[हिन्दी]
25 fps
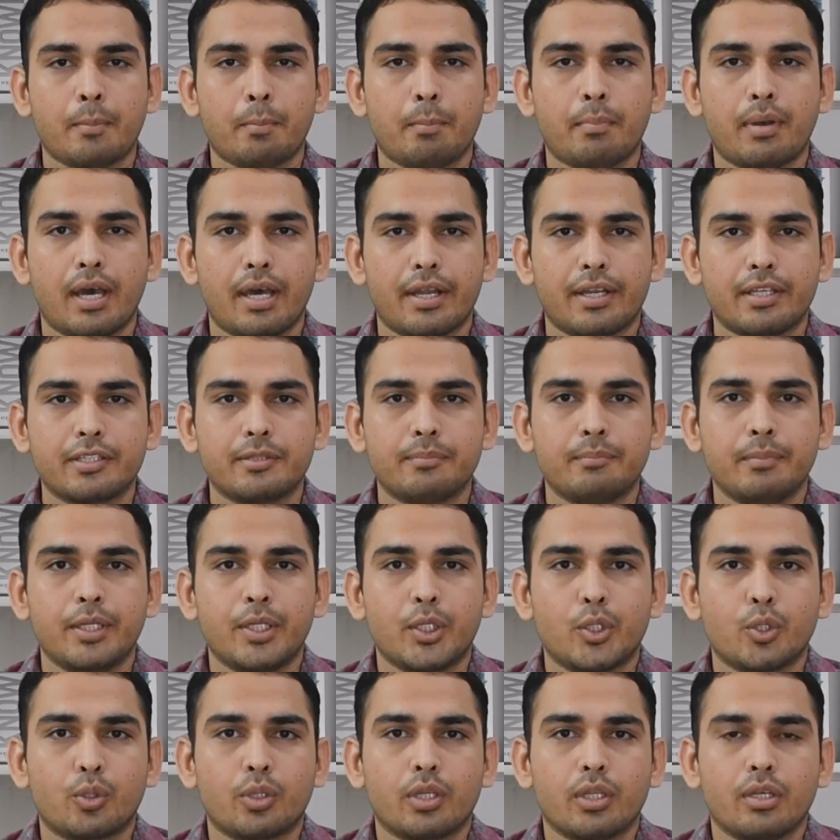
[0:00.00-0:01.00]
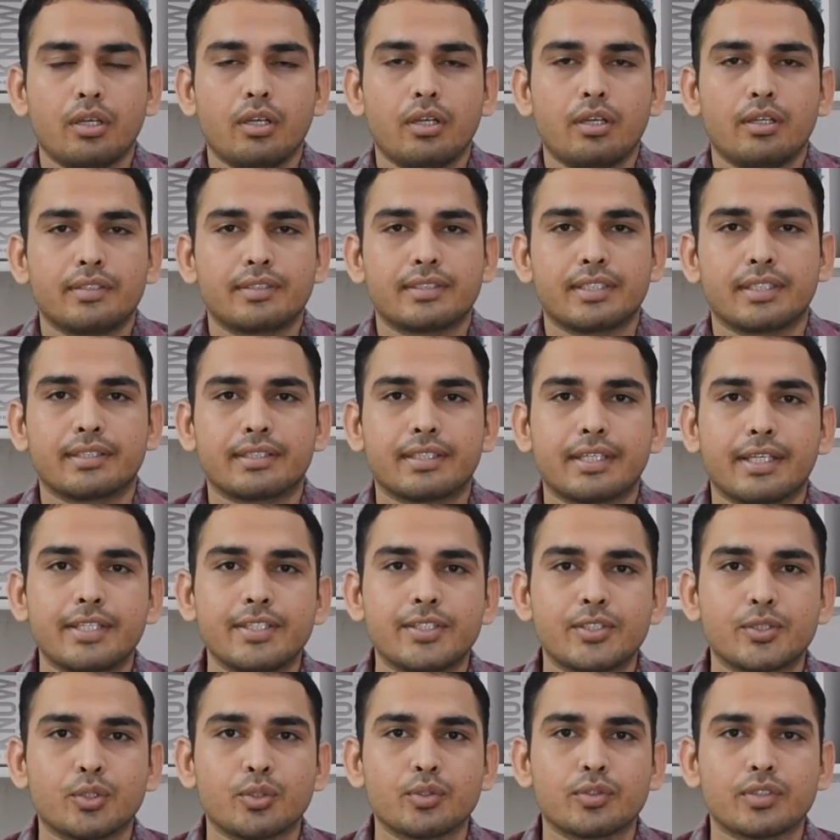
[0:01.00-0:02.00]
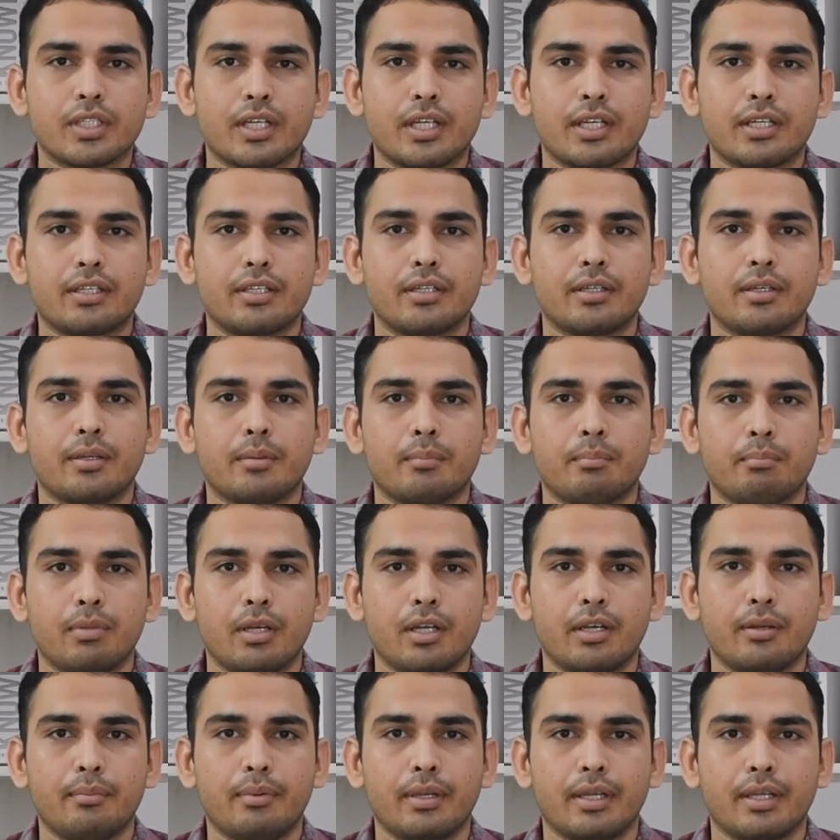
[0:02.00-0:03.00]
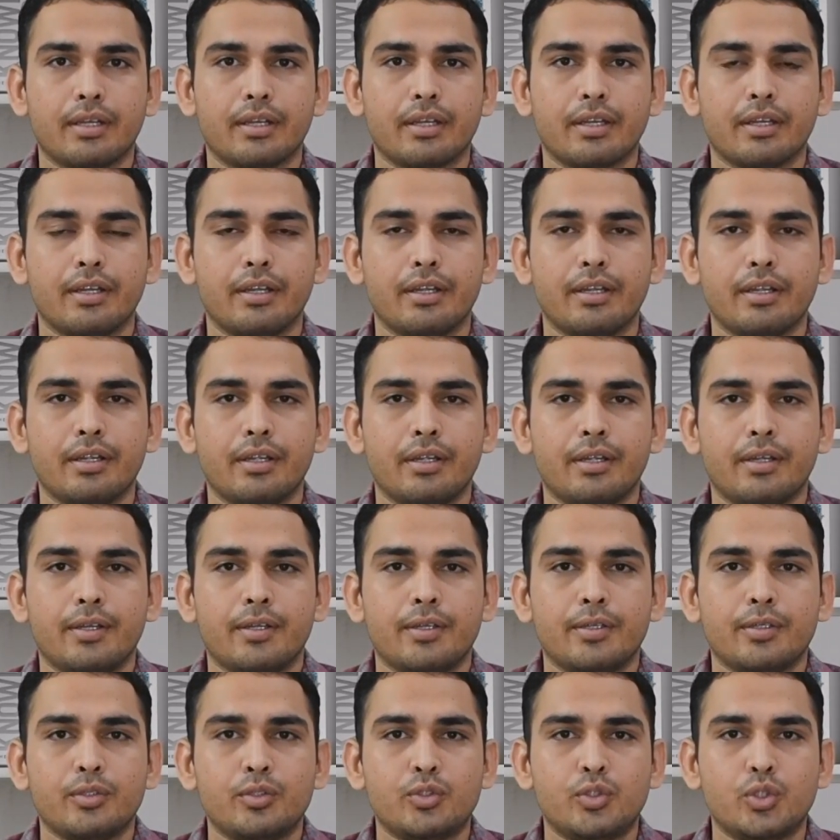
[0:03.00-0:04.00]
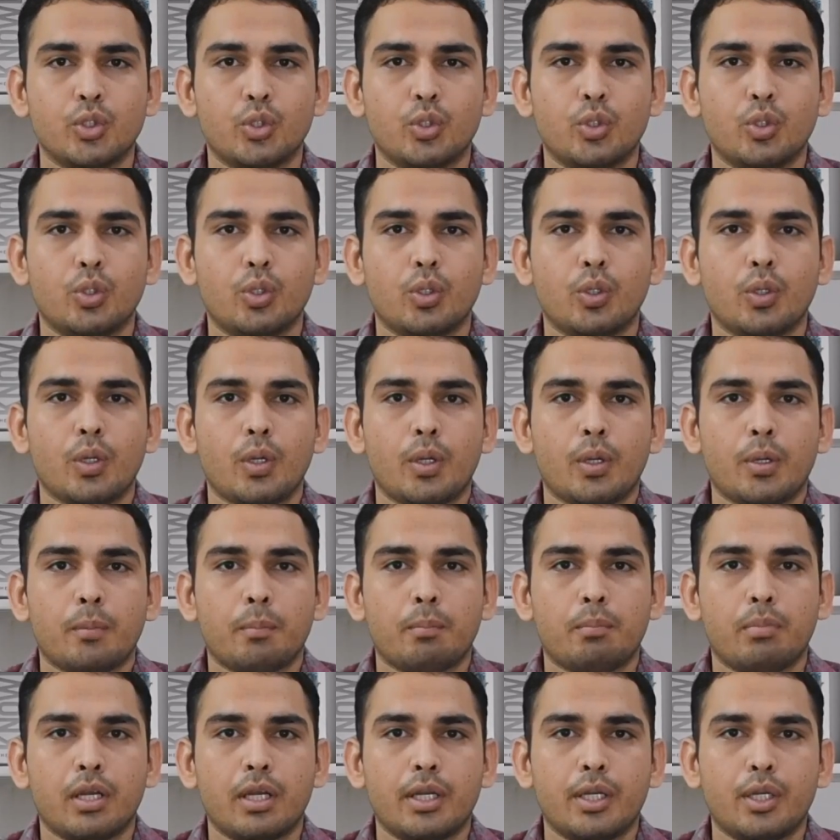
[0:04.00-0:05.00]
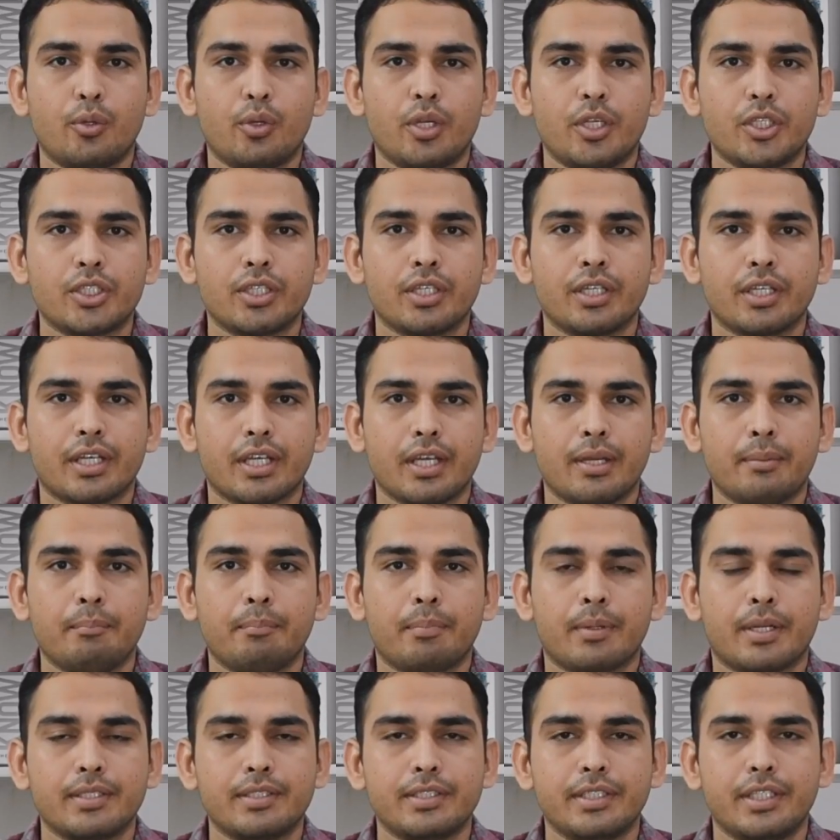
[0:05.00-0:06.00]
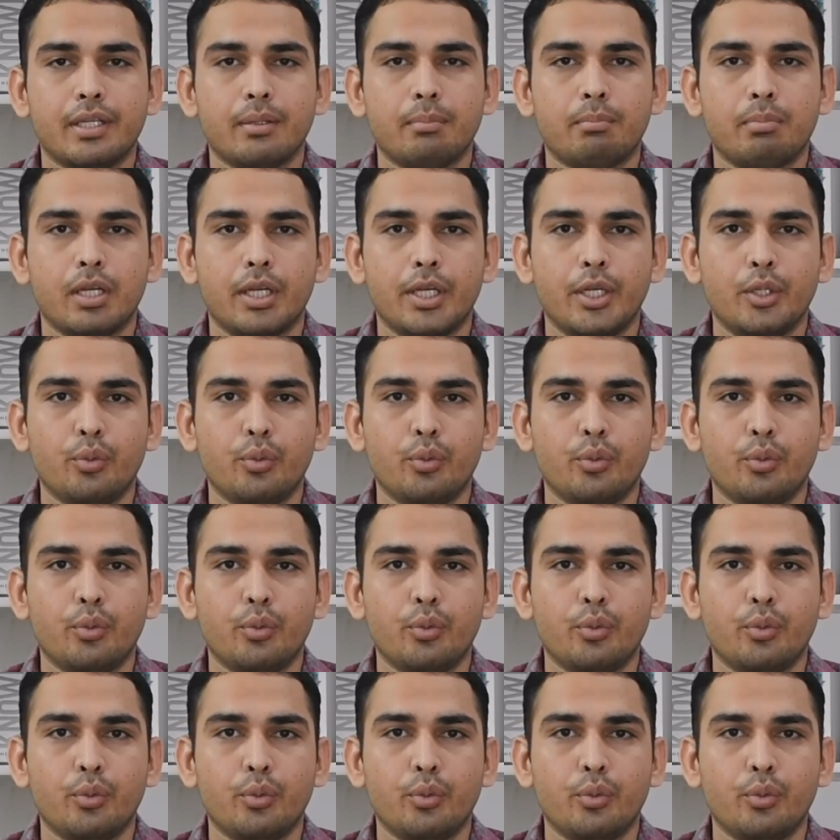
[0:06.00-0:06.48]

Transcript: भारत में टोटल 2760 ब्लड बैंक है जो ब्लड डोनेशन कैंप के जरिए ब्लड